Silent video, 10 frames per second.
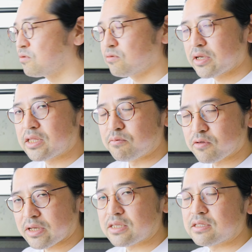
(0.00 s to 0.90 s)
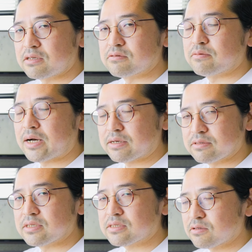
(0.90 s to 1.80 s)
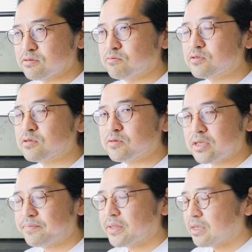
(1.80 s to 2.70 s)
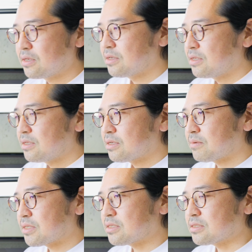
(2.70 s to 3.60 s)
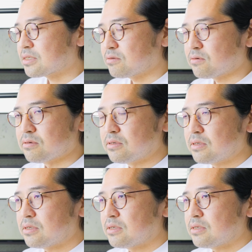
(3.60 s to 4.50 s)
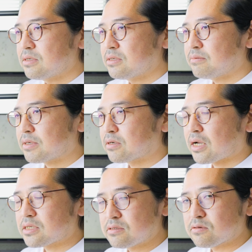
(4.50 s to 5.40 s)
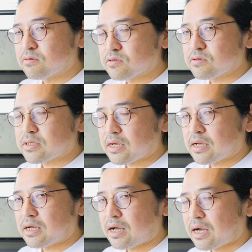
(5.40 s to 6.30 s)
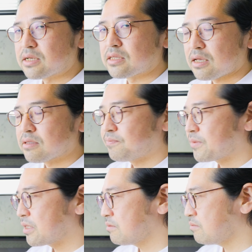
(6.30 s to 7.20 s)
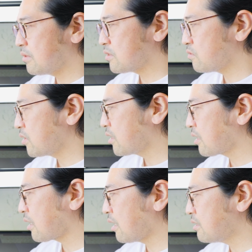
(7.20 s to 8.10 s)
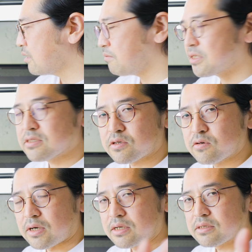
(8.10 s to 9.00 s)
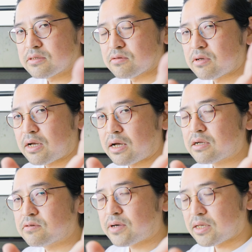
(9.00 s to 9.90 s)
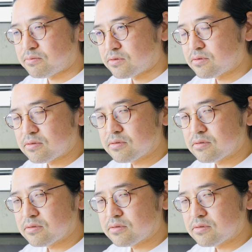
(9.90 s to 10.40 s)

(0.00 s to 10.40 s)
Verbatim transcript: どの絵でもないっていうのもあるんですけどそもそもね、まあ、なんですけど、まあ、画質の向上を図りたい、まあ、その一環でまず今日はちょっと R5